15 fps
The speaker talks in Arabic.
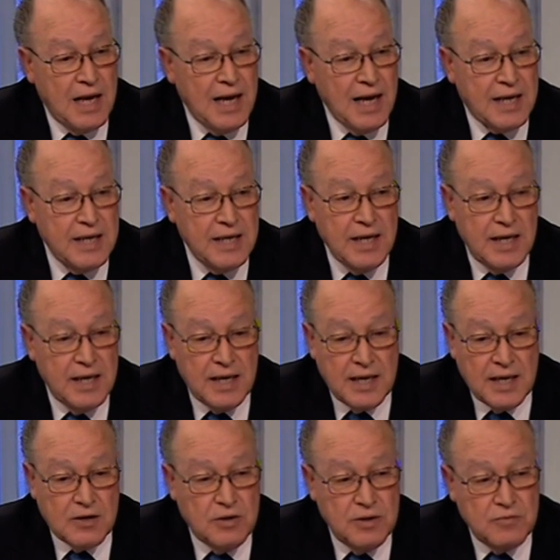لكن
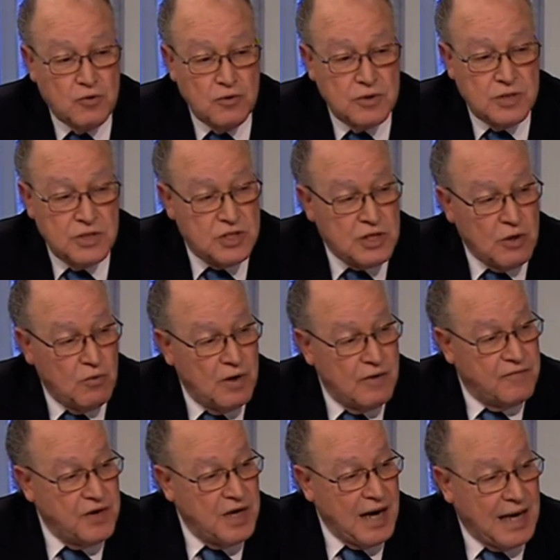أنا كنت
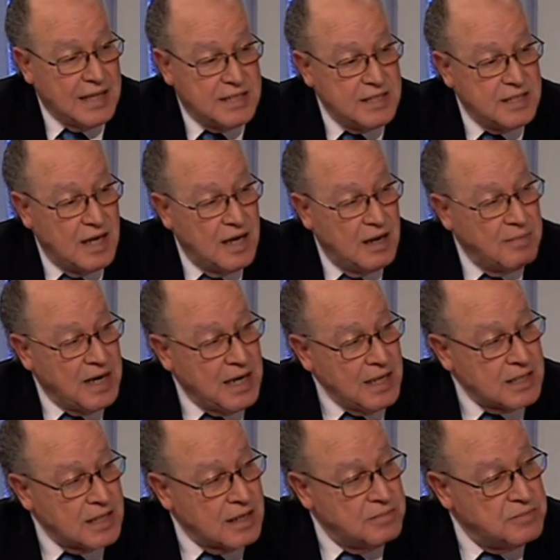نجول في عديد
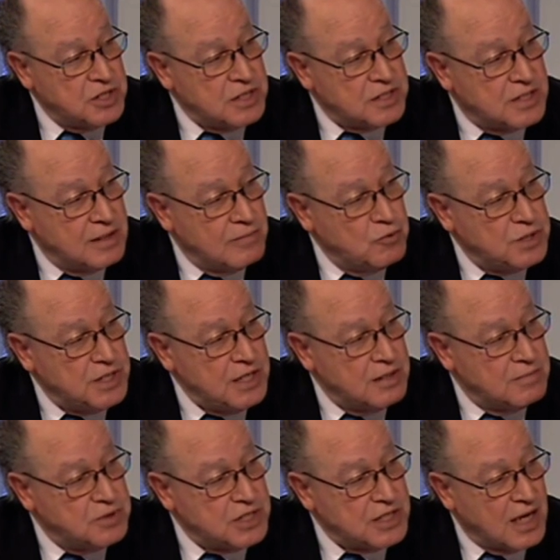المناطق مشيت سيدي
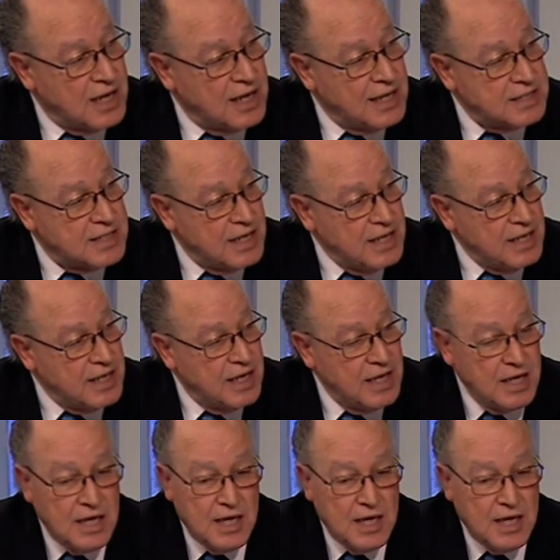بوزيد مشيت للقصرين